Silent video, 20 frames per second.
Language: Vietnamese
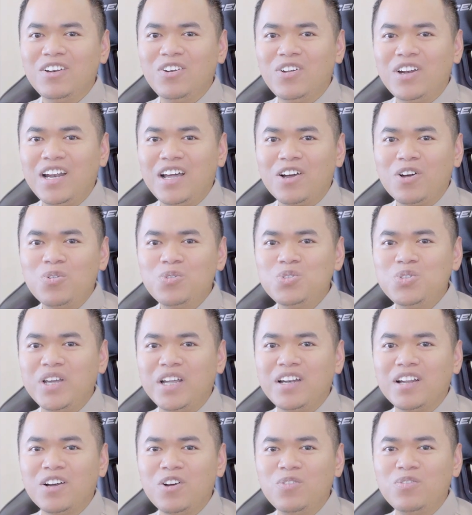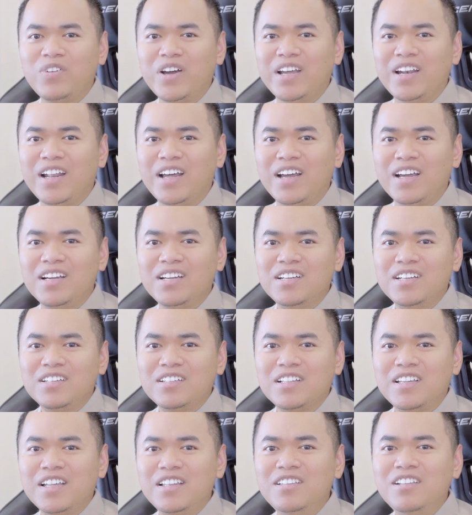nó là câu chuyện là không phải là
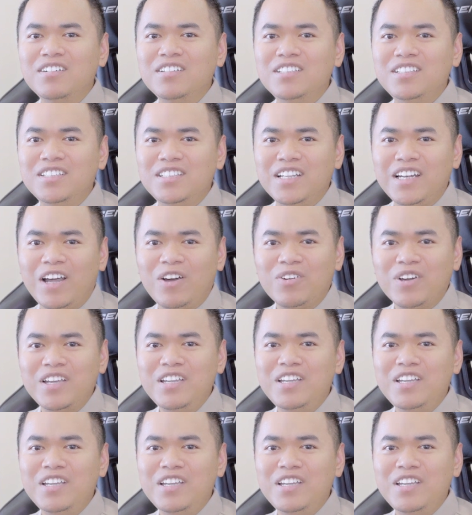kiến thức như thế nào,